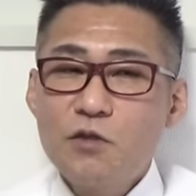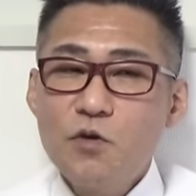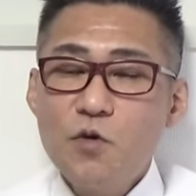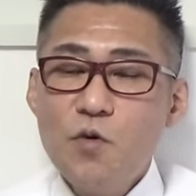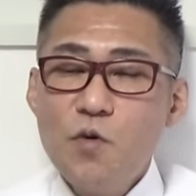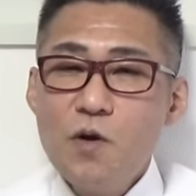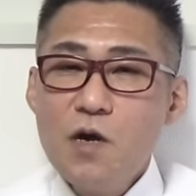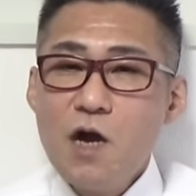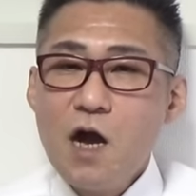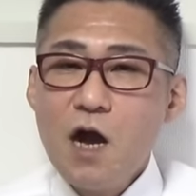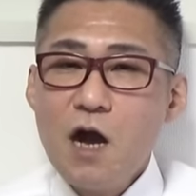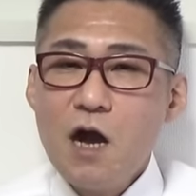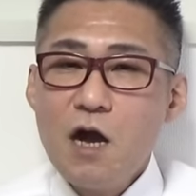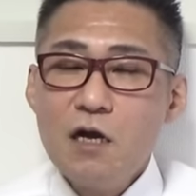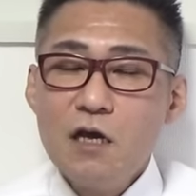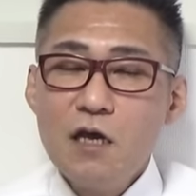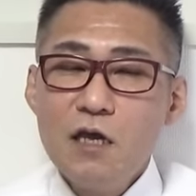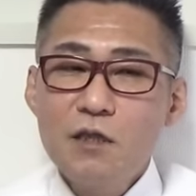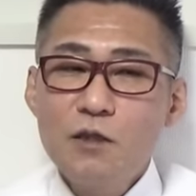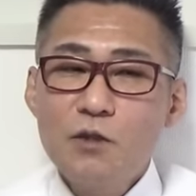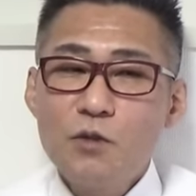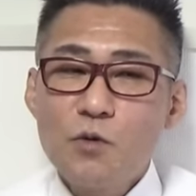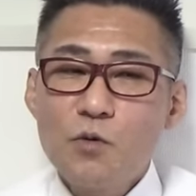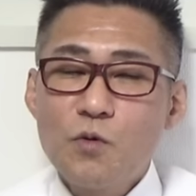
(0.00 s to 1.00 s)
動画上
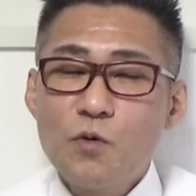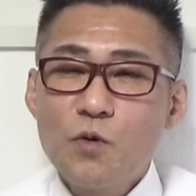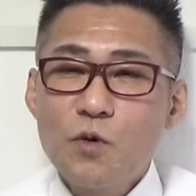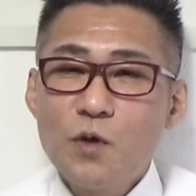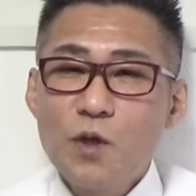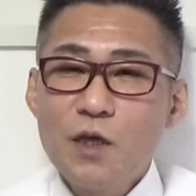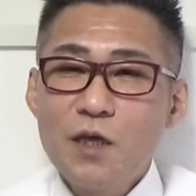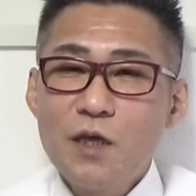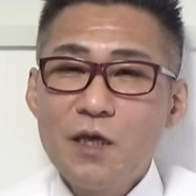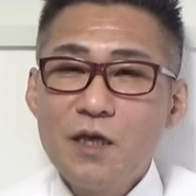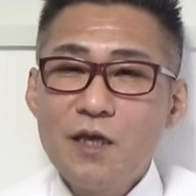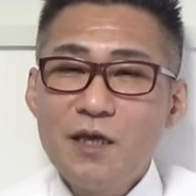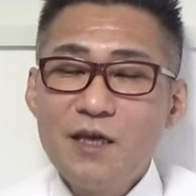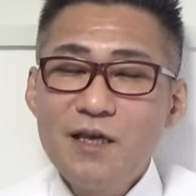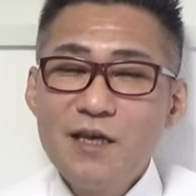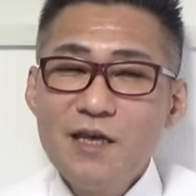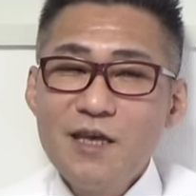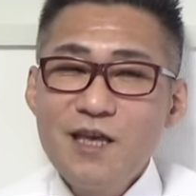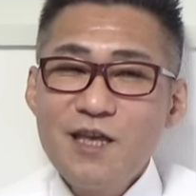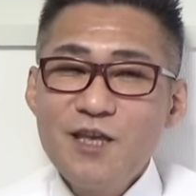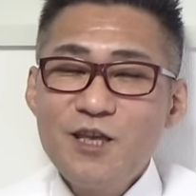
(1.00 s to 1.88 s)
げんのこれ